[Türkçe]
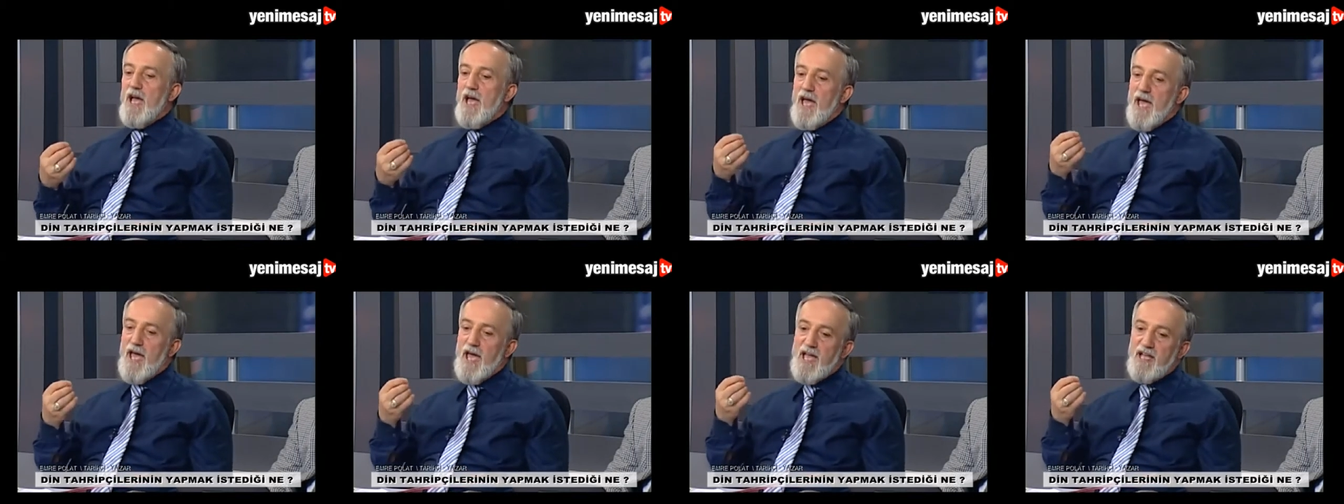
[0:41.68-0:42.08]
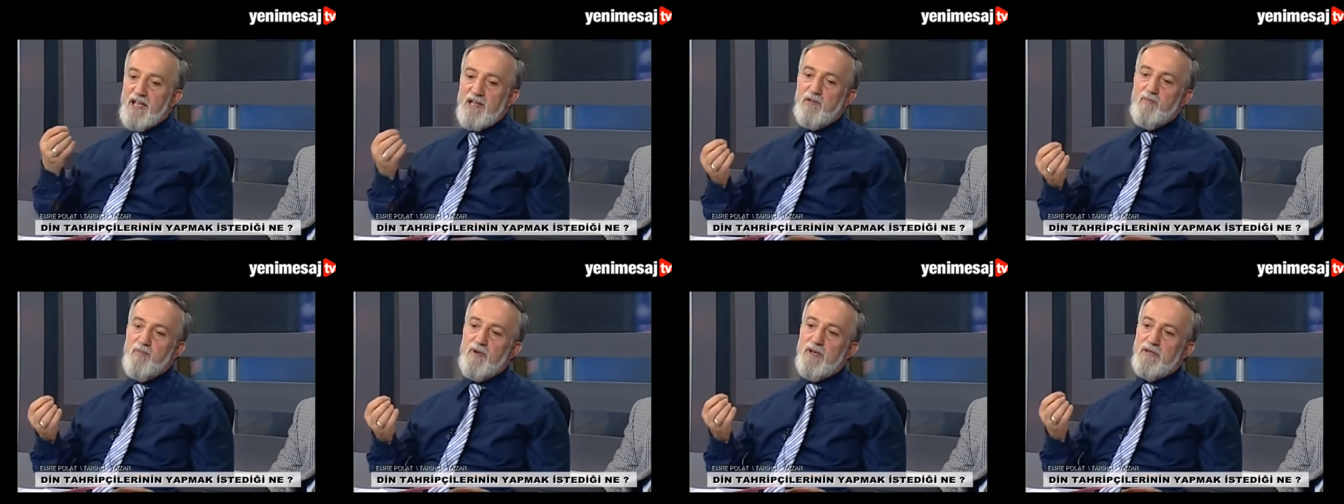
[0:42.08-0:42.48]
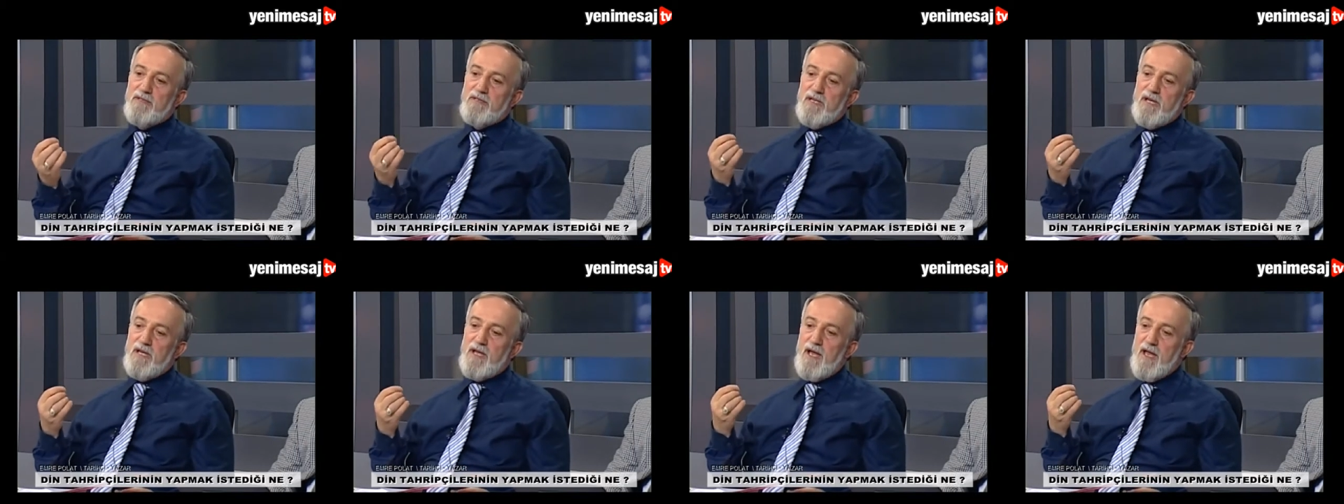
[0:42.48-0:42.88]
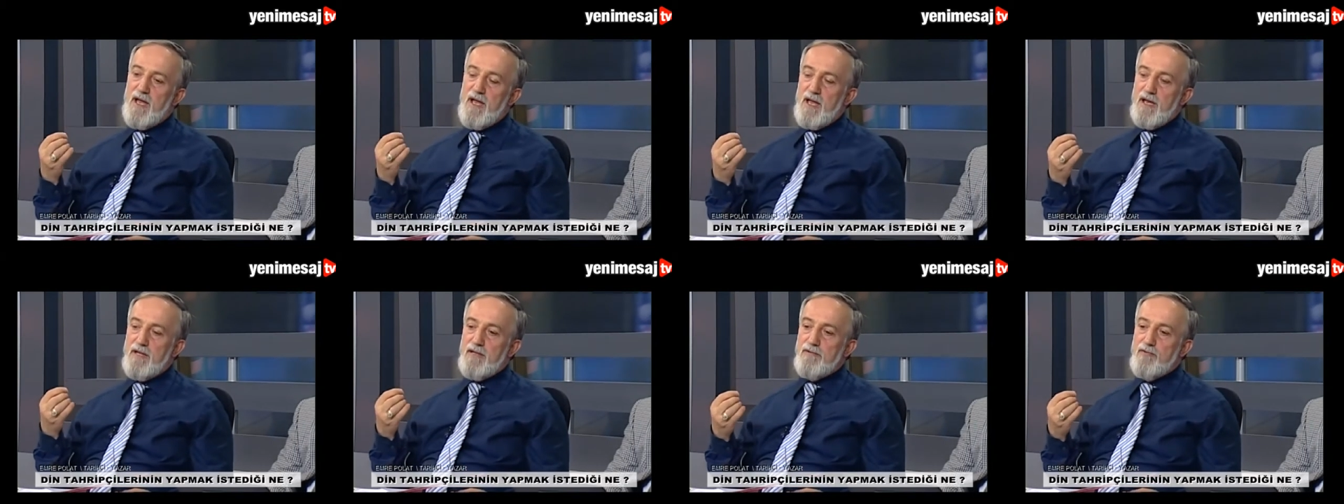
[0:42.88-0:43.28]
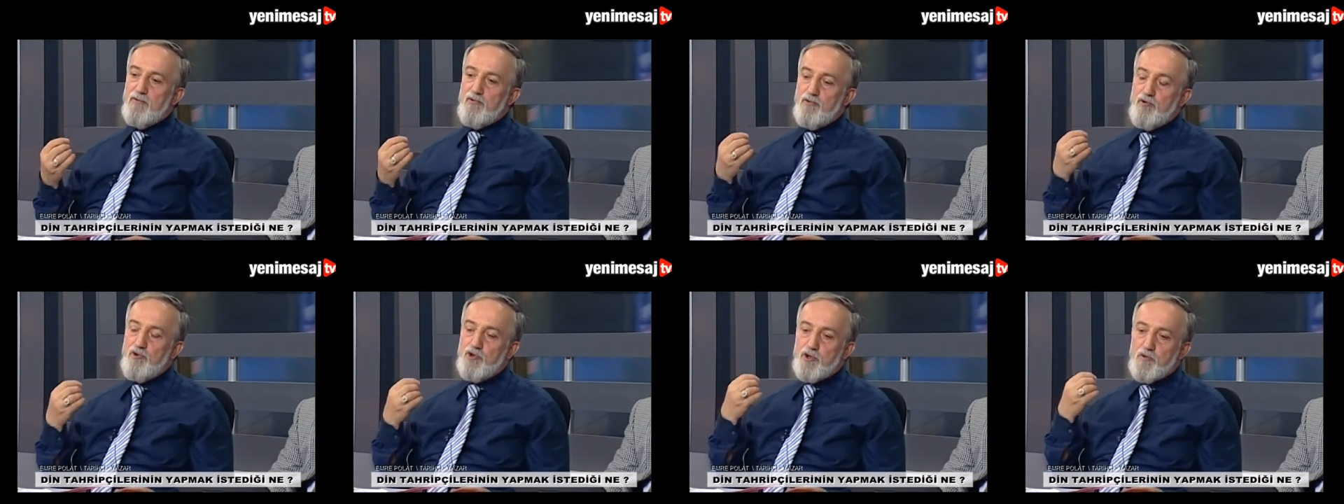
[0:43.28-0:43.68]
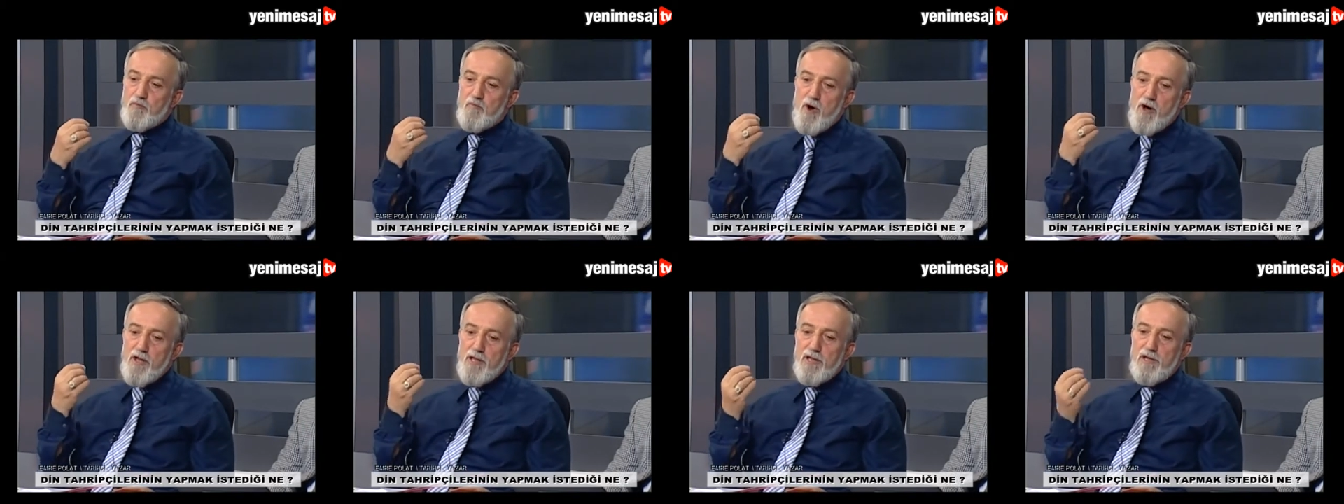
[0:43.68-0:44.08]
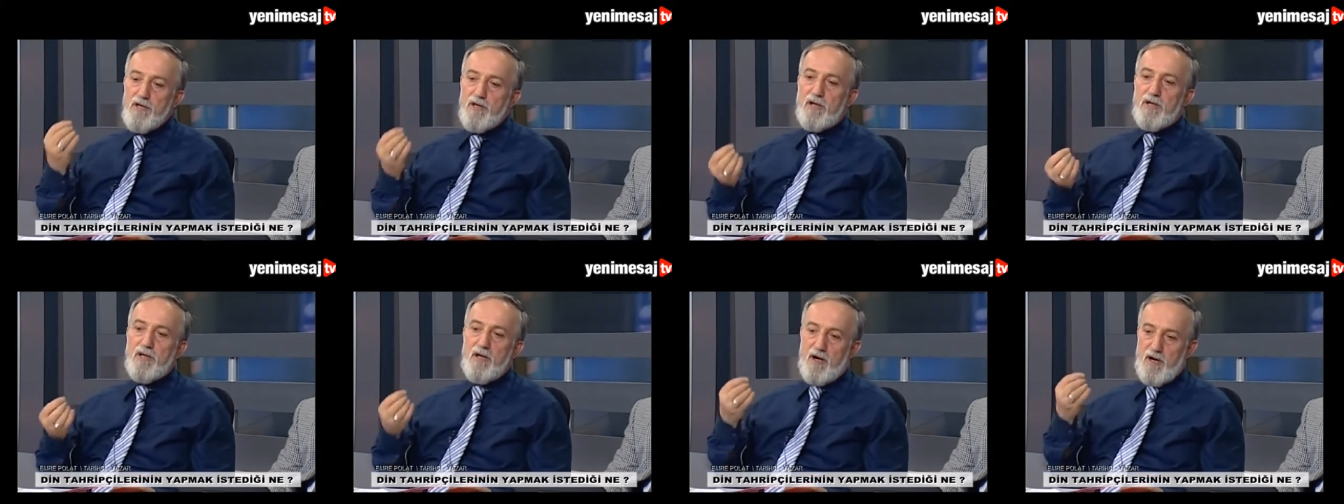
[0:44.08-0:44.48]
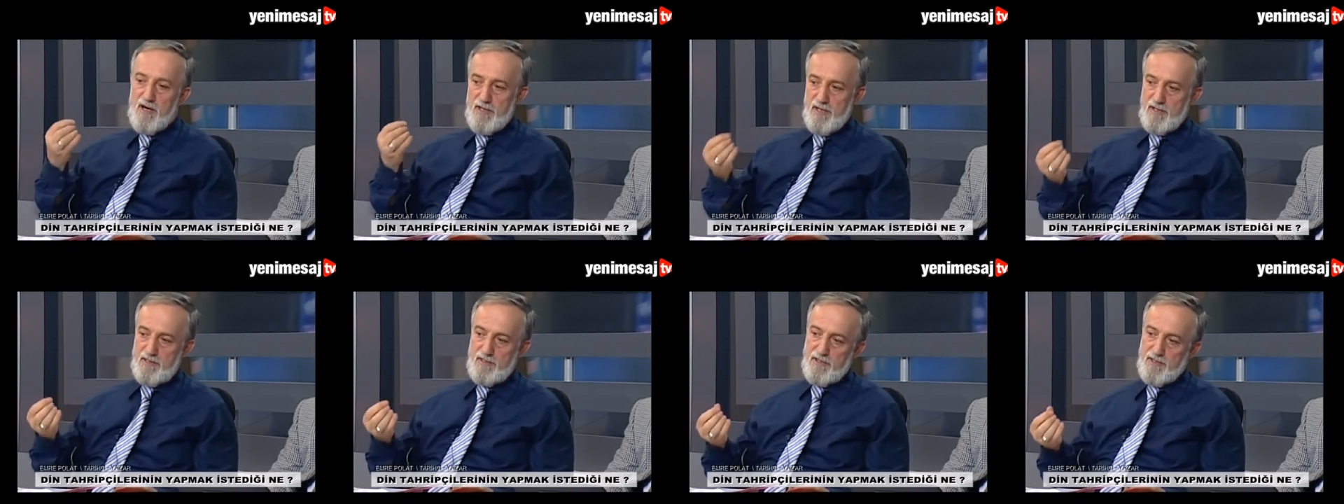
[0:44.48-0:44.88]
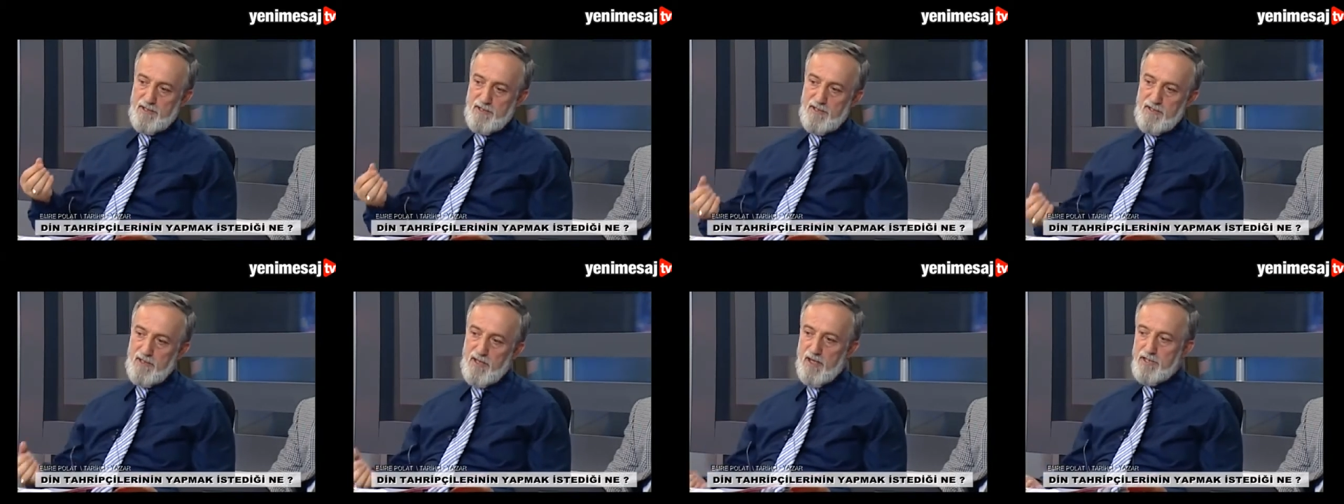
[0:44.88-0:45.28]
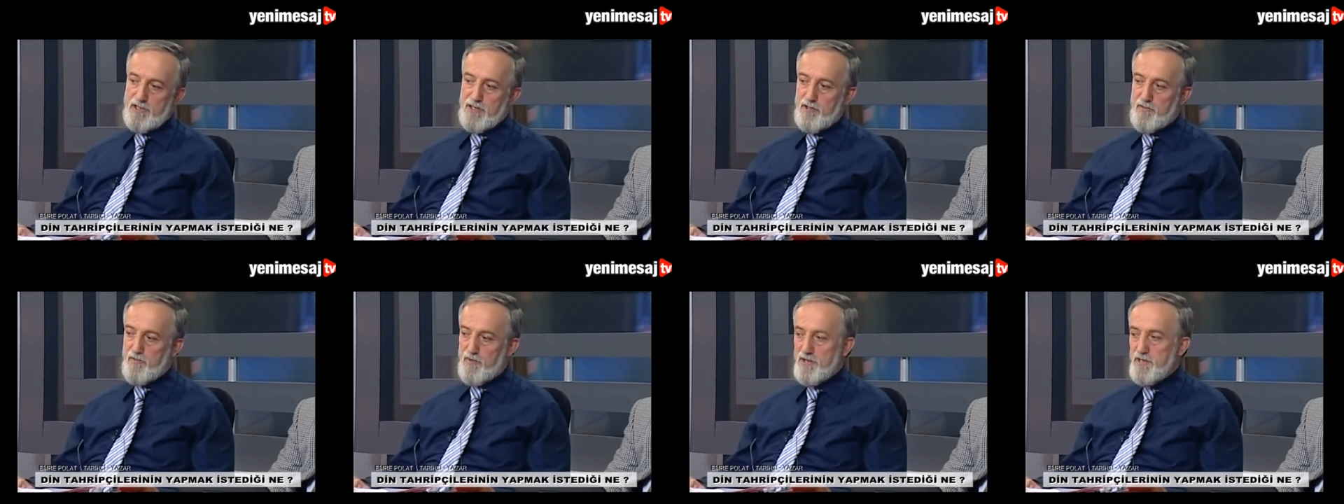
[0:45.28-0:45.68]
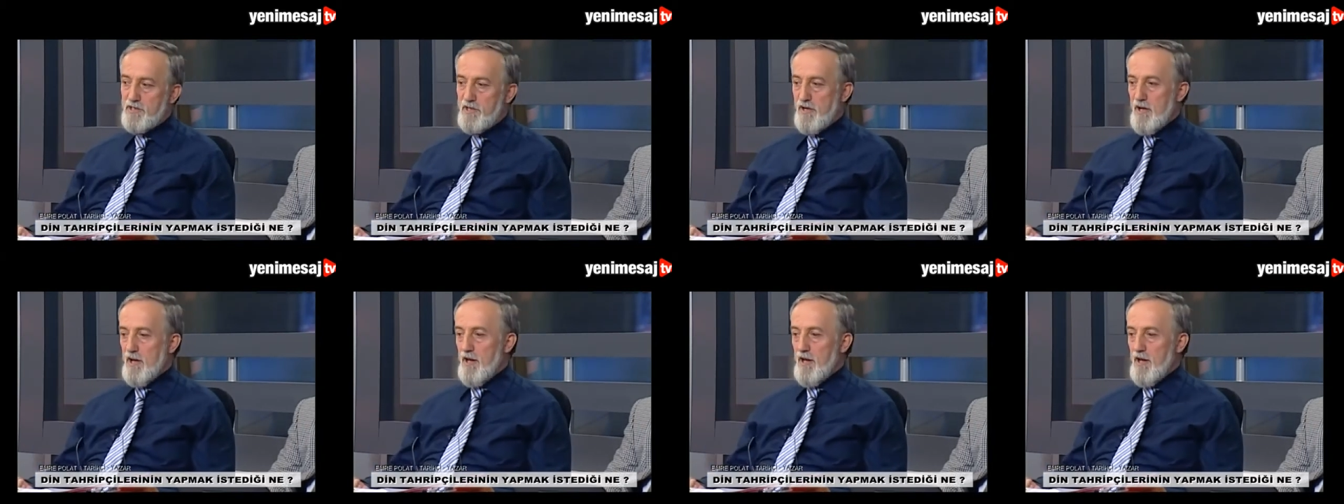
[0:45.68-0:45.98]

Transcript: ehli beyte düşmanlıkla hayatlarını geçirmiş.